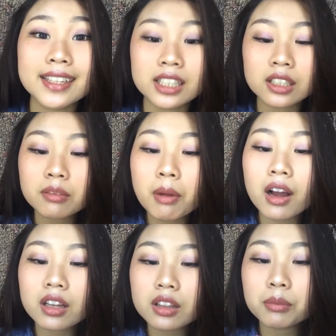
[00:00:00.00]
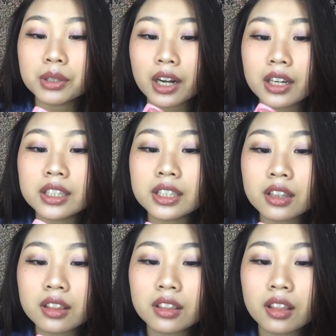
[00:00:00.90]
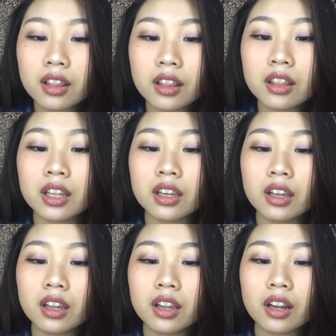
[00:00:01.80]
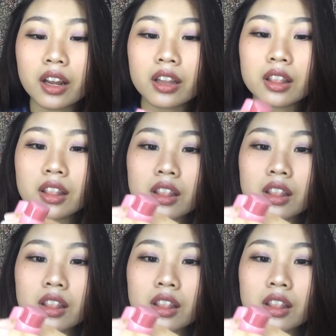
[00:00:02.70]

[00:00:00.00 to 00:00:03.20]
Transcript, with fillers: dikit banget beneran dikit nih lihat